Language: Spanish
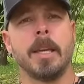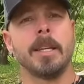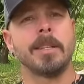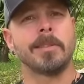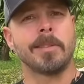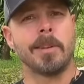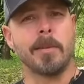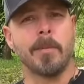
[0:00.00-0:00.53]

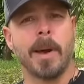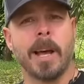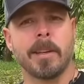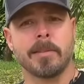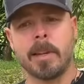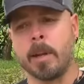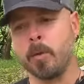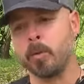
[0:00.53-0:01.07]
Si
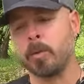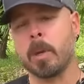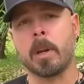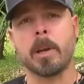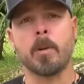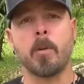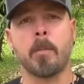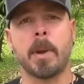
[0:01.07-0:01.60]
vas en un
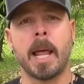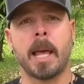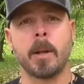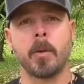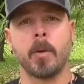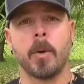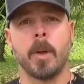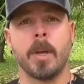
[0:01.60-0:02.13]
terreno
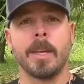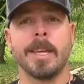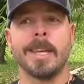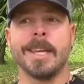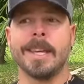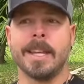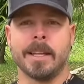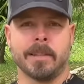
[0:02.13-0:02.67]
plano
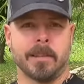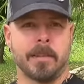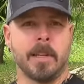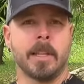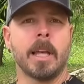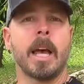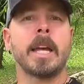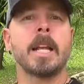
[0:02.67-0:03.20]
y
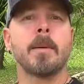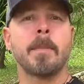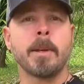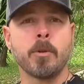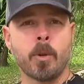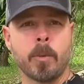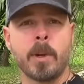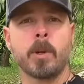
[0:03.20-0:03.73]
necesitas ir a
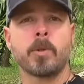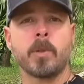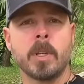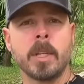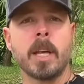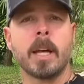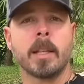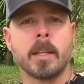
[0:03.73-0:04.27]
mayor
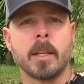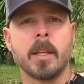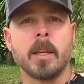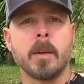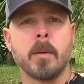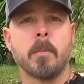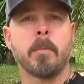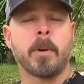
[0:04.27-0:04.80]
velocidad,
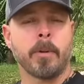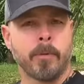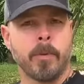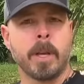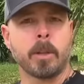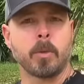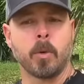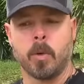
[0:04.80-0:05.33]

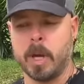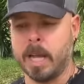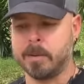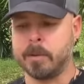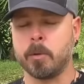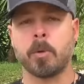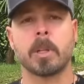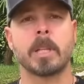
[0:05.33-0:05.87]
perfecto,
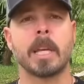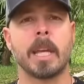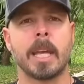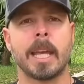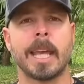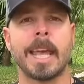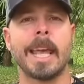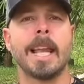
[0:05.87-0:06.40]
asegúrate
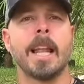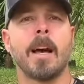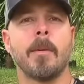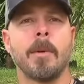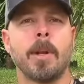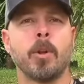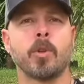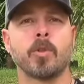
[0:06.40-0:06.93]
que la
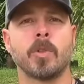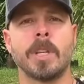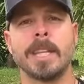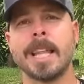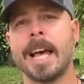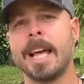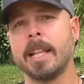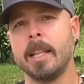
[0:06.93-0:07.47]

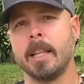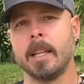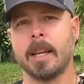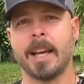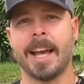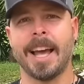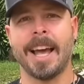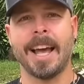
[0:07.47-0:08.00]
velocidad
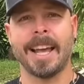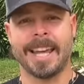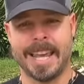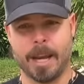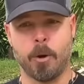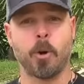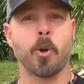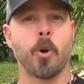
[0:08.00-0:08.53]

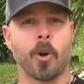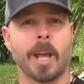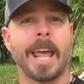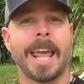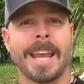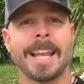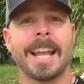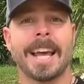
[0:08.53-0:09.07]
que
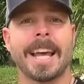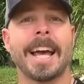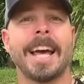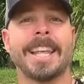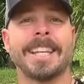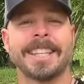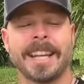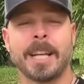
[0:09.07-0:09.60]
coloques en la
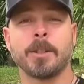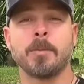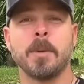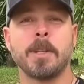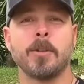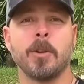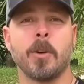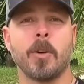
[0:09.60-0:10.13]
caja de
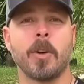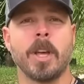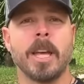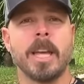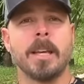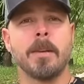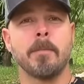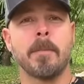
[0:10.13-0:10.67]
transmisión
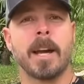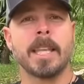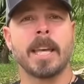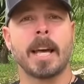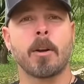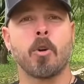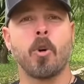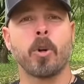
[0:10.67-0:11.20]
vaya
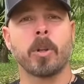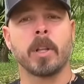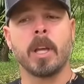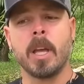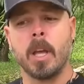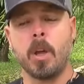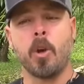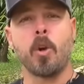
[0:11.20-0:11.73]

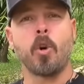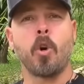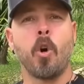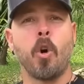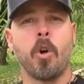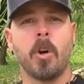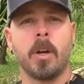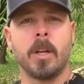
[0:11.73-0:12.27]
acorde
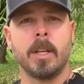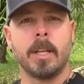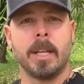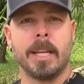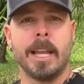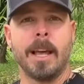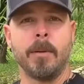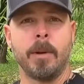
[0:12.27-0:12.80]
con
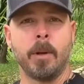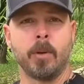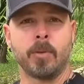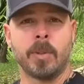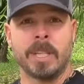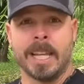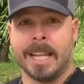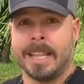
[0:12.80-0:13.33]
la
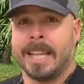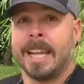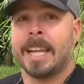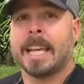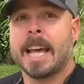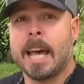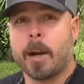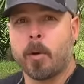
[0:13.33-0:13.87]
velocidad del
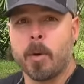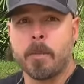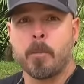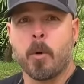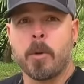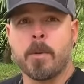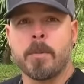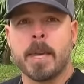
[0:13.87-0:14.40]
carro en
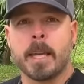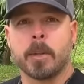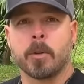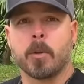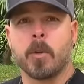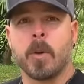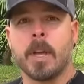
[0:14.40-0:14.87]
movimiento